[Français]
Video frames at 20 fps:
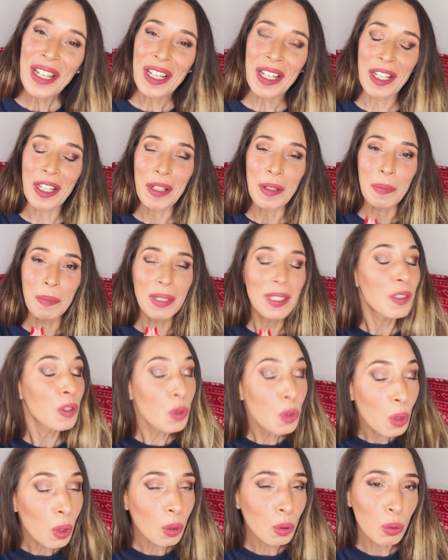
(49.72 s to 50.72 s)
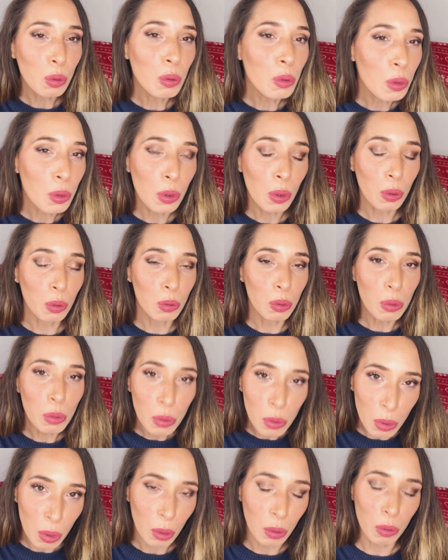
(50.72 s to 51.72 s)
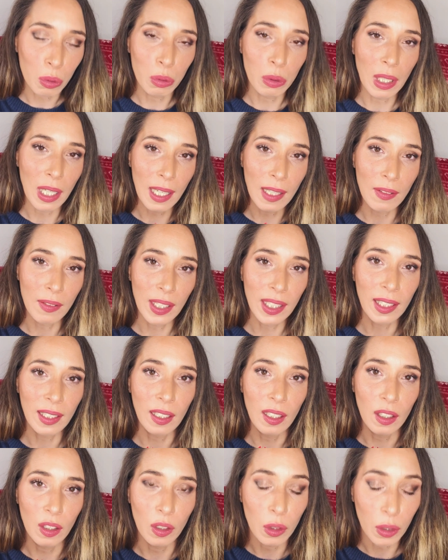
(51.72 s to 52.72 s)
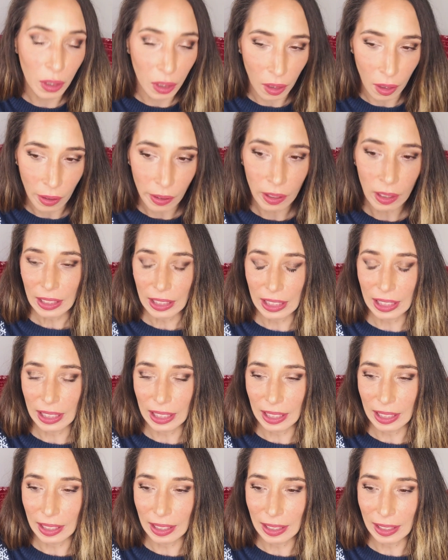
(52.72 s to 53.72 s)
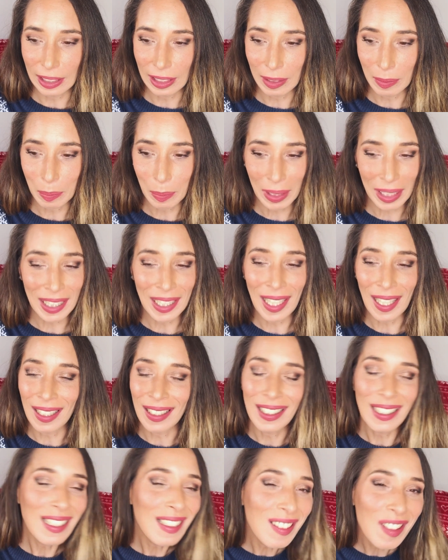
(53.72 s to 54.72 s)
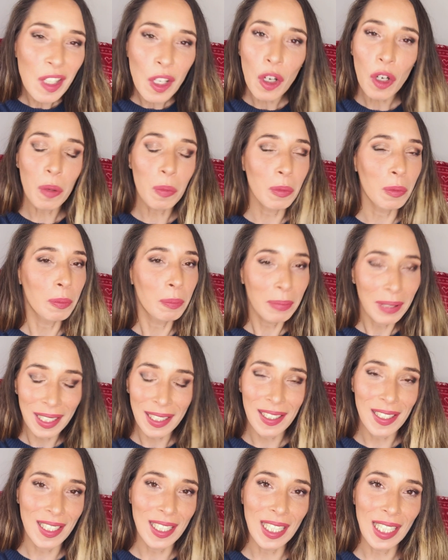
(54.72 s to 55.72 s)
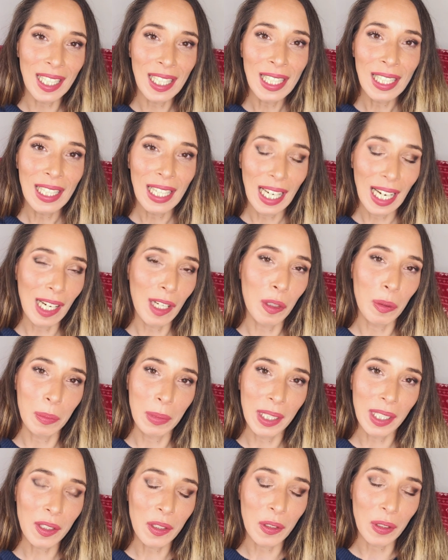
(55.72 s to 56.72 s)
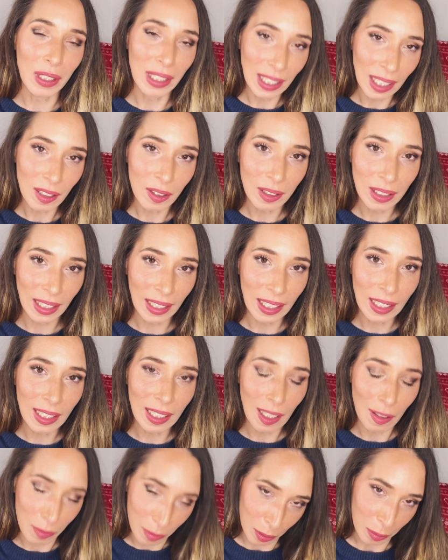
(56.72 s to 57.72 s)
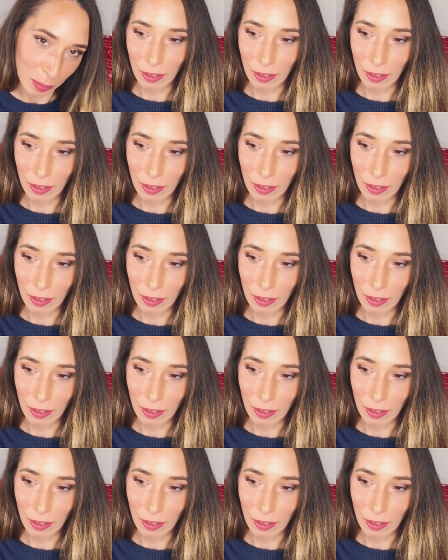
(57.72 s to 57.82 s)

Euh, mais surtout, surtout, surtout avec le cœur. J'ai pris un énorme plaisir à remplir ce calendrier de l'Avent.